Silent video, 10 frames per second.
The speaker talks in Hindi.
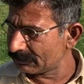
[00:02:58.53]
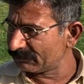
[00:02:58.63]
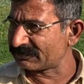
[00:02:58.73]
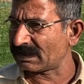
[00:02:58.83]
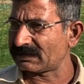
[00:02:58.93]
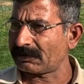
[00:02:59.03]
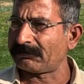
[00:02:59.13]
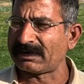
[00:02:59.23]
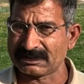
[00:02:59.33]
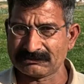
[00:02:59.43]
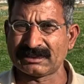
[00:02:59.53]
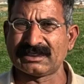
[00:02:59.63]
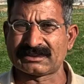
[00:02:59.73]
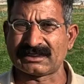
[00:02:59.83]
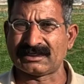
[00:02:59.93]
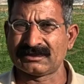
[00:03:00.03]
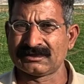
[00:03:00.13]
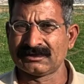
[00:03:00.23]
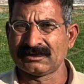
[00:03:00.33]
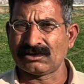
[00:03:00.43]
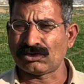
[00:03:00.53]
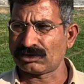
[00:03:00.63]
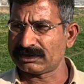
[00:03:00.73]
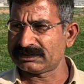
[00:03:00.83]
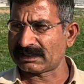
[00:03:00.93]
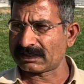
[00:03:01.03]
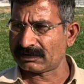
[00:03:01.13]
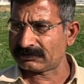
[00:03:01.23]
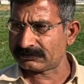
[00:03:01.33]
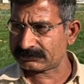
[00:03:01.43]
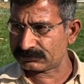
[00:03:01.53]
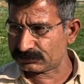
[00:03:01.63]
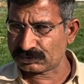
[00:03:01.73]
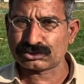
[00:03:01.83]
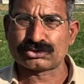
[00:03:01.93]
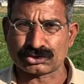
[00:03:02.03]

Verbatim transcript: मंडी में ज़्यादा मंडी में देते हैं अच्छा और इधर जो